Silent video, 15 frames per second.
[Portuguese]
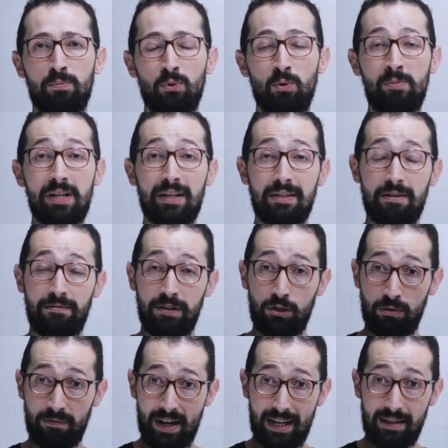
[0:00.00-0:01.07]
públicas
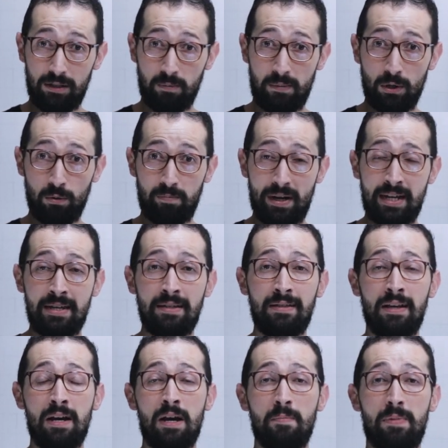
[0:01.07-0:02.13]
efetivadas pelo
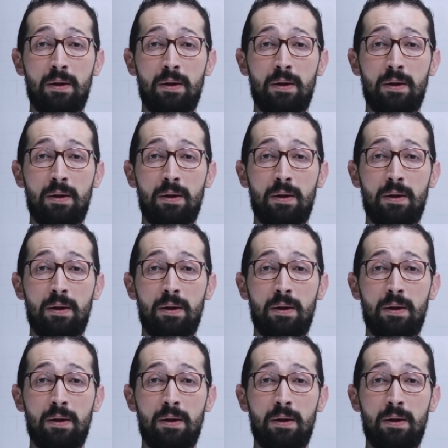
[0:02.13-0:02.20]
país